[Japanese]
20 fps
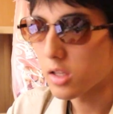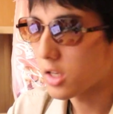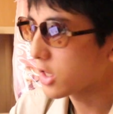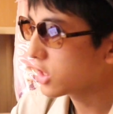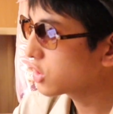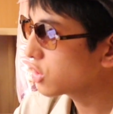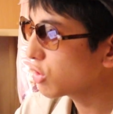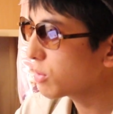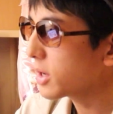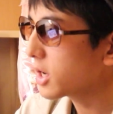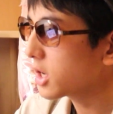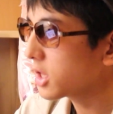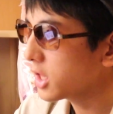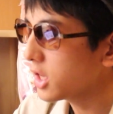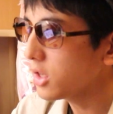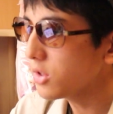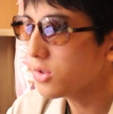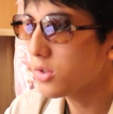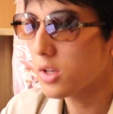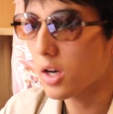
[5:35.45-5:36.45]
劇場版が
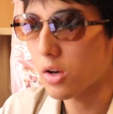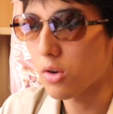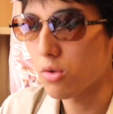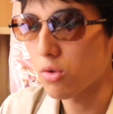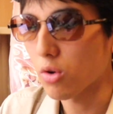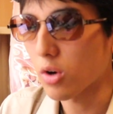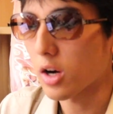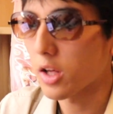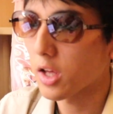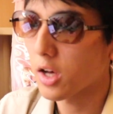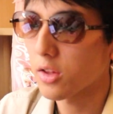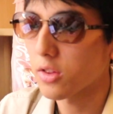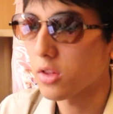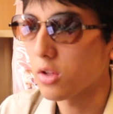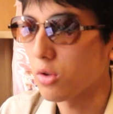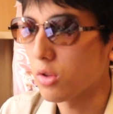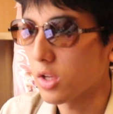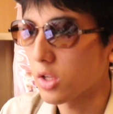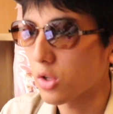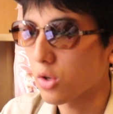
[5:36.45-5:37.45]
ね、いつやるのかなっ
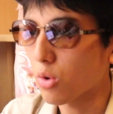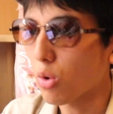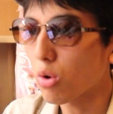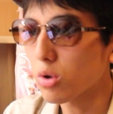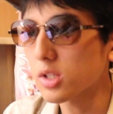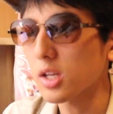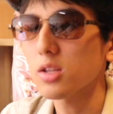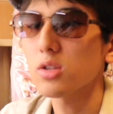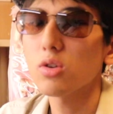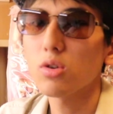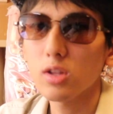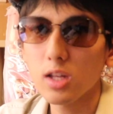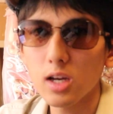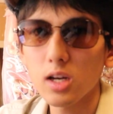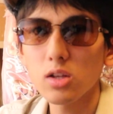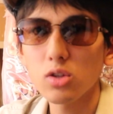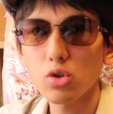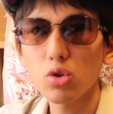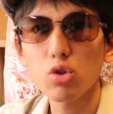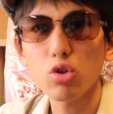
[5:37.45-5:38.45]
ていうね、考察を
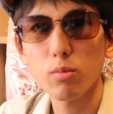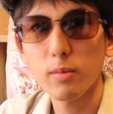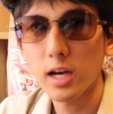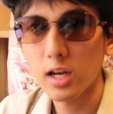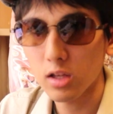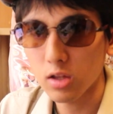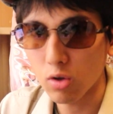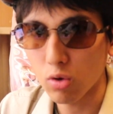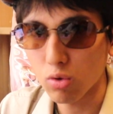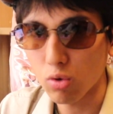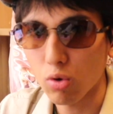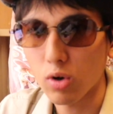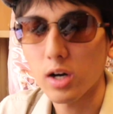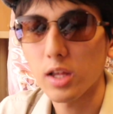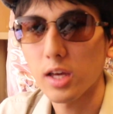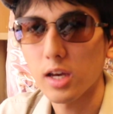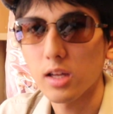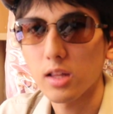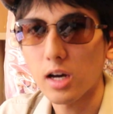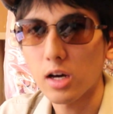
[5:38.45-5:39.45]
ね、ちょっと前の動
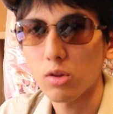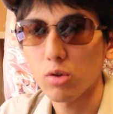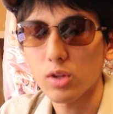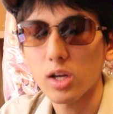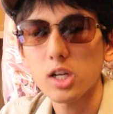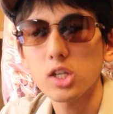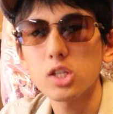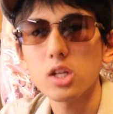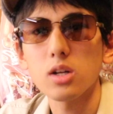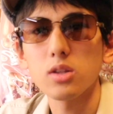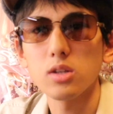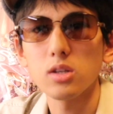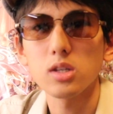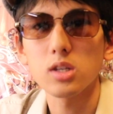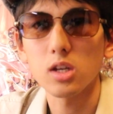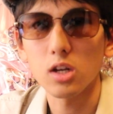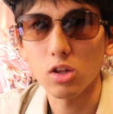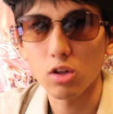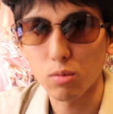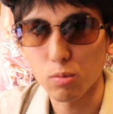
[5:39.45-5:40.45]
画で出したんで
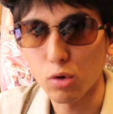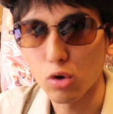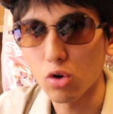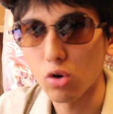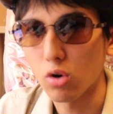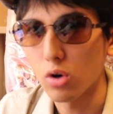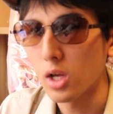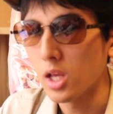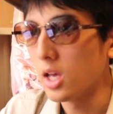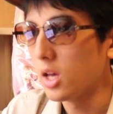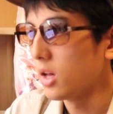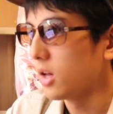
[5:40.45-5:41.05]
すけれども、